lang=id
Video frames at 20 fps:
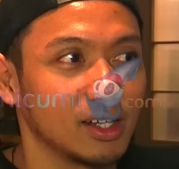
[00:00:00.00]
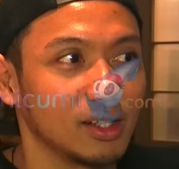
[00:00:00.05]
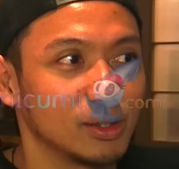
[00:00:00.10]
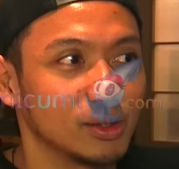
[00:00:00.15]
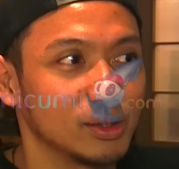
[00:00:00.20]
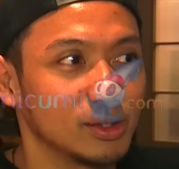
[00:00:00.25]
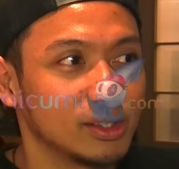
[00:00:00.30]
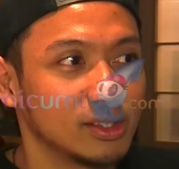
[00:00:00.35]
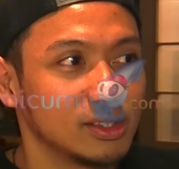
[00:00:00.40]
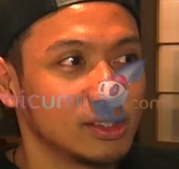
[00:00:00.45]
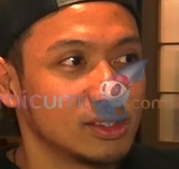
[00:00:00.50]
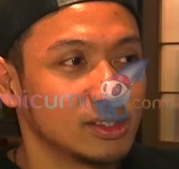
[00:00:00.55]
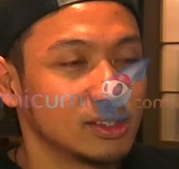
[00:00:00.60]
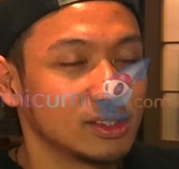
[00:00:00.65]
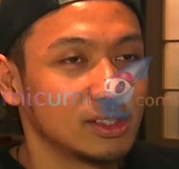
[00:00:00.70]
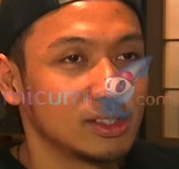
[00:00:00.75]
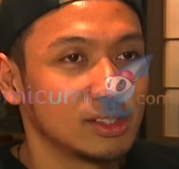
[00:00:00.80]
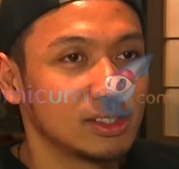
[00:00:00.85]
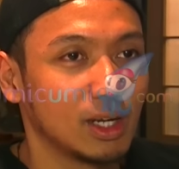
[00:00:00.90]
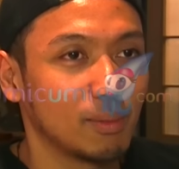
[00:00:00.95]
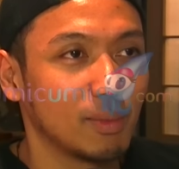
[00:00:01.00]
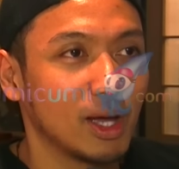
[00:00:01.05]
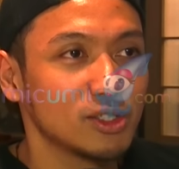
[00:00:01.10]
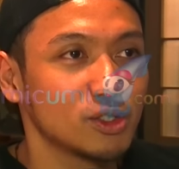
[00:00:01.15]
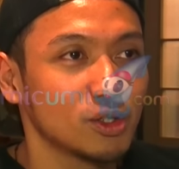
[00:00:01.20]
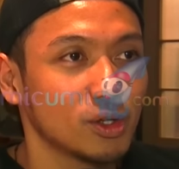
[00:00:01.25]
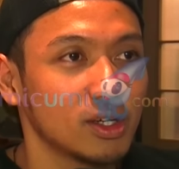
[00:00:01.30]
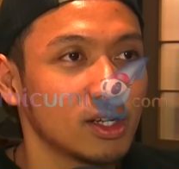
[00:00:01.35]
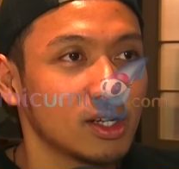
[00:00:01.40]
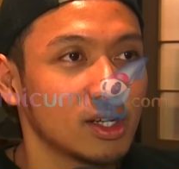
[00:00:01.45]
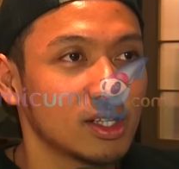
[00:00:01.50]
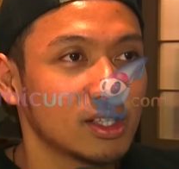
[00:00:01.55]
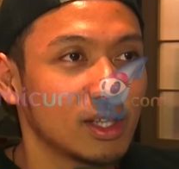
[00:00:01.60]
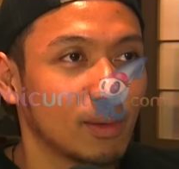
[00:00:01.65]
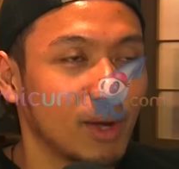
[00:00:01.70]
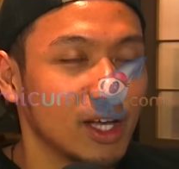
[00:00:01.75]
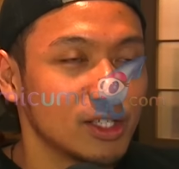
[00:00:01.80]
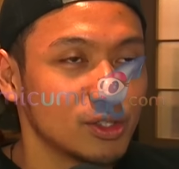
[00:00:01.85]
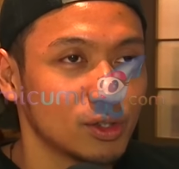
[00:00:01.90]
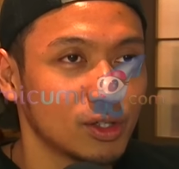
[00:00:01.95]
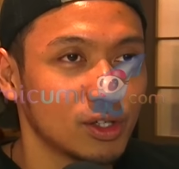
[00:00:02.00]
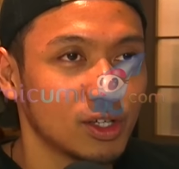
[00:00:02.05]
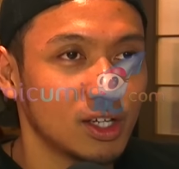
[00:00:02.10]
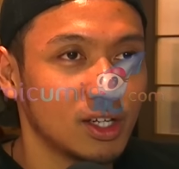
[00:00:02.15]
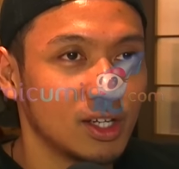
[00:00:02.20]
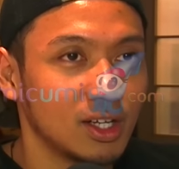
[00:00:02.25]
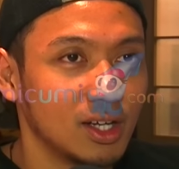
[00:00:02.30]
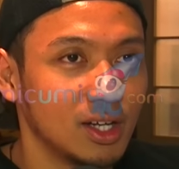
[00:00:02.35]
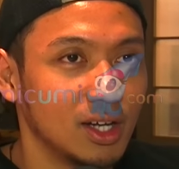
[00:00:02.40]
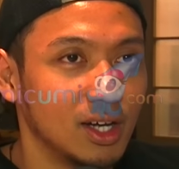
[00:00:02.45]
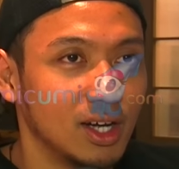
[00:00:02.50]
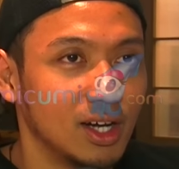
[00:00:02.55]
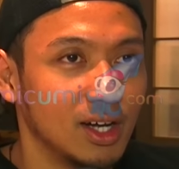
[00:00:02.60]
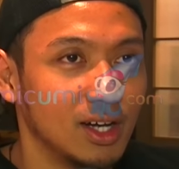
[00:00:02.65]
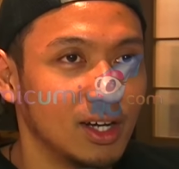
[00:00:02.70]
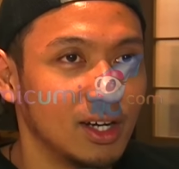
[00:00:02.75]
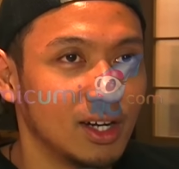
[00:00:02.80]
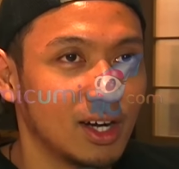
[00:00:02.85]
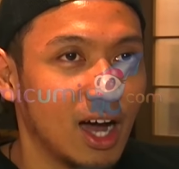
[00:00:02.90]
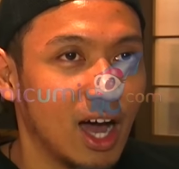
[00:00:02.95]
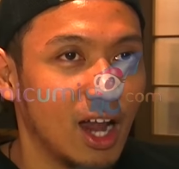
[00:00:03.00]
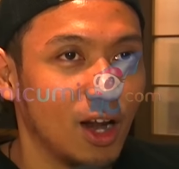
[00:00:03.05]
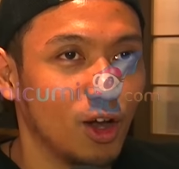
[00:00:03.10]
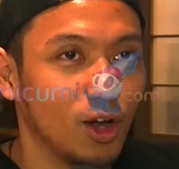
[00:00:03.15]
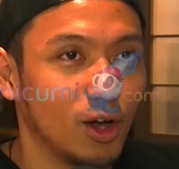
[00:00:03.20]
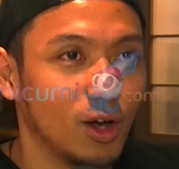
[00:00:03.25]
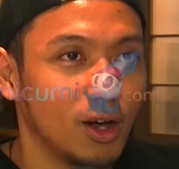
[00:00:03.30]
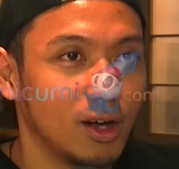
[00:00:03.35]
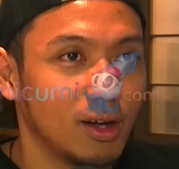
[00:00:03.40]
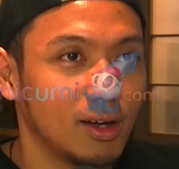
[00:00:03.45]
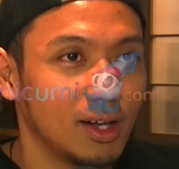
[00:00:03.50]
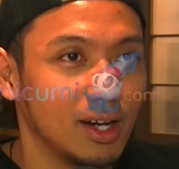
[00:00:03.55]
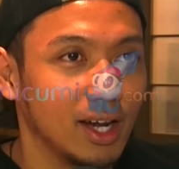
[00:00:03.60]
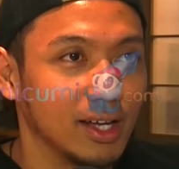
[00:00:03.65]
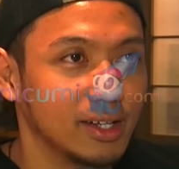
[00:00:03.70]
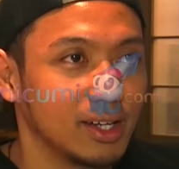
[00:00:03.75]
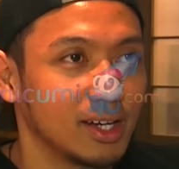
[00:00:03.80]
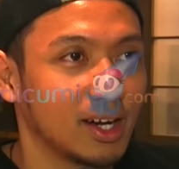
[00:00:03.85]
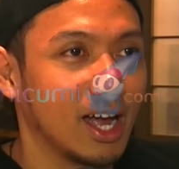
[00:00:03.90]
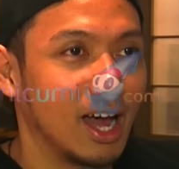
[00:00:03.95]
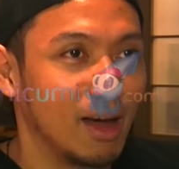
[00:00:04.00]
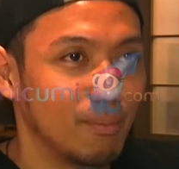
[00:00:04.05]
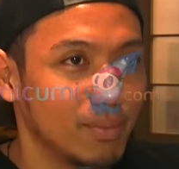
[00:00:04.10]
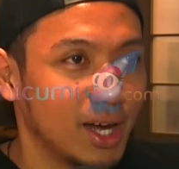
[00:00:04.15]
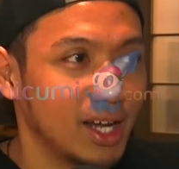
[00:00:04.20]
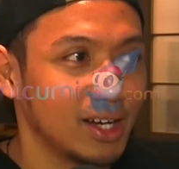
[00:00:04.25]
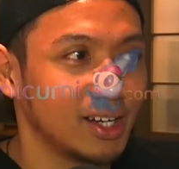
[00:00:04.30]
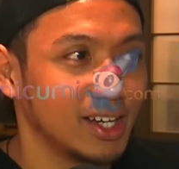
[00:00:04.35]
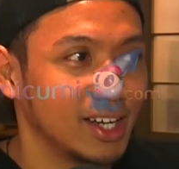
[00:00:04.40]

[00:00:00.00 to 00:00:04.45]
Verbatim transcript: gitu. Termasuk termasuk uh, kalau lagi rekaman